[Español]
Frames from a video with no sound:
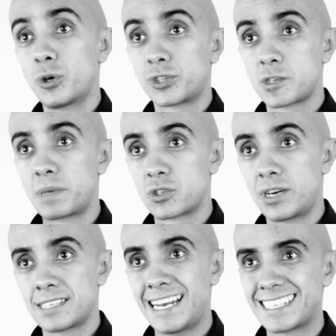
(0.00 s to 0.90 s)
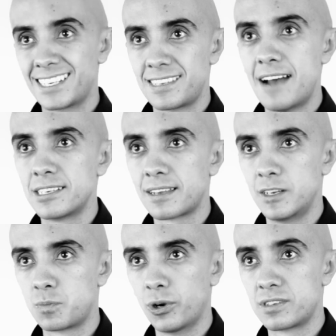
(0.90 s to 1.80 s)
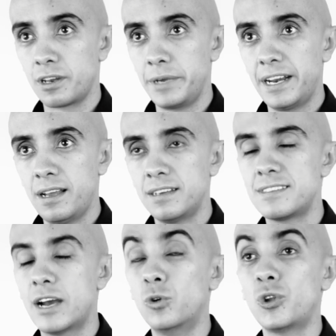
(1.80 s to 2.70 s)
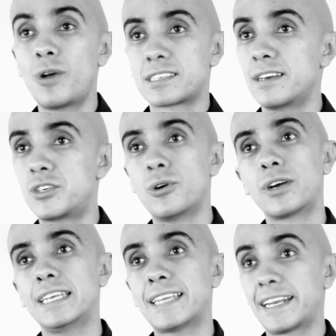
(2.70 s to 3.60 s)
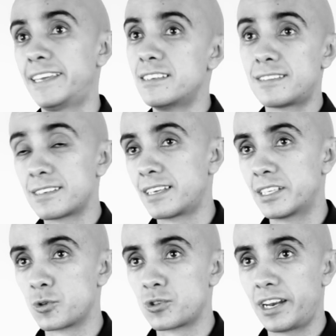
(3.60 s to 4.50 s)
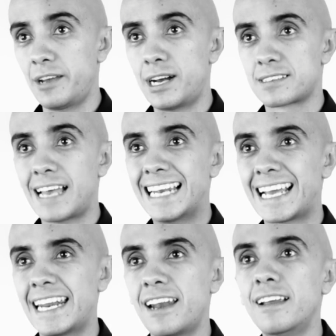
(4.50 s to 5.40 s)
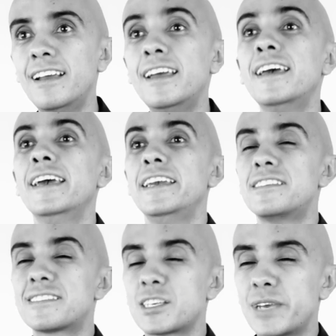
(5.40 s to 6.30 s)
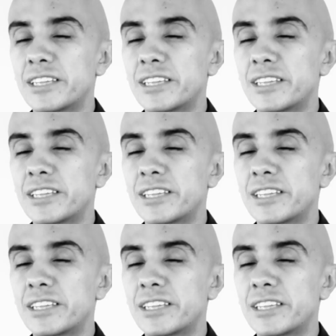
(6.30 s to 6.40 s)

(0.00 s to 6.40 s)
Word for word: con otras personas a las que sabes que les puede servir. Si aún no lo has hecho, que te registres, que te suscribas al canal. Y si estás